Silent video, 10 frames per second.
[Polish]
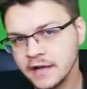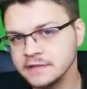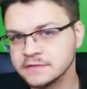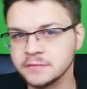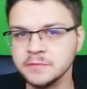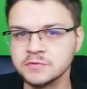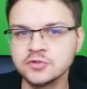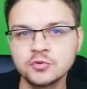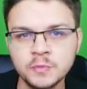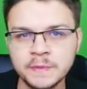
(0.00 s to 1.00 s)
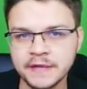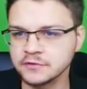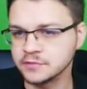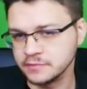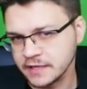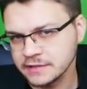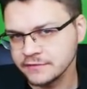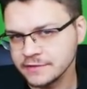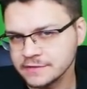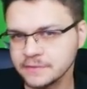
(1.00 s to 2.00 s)
hej, zrobimy coś głupiego, żeby jak
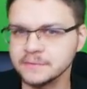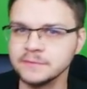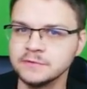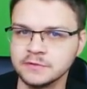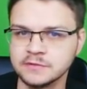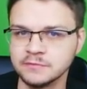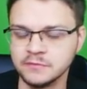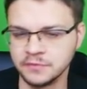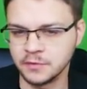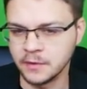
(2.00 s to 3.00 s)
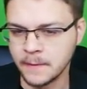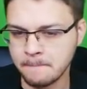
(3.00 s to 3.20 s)
najwięcej ludzi o tym mówiło.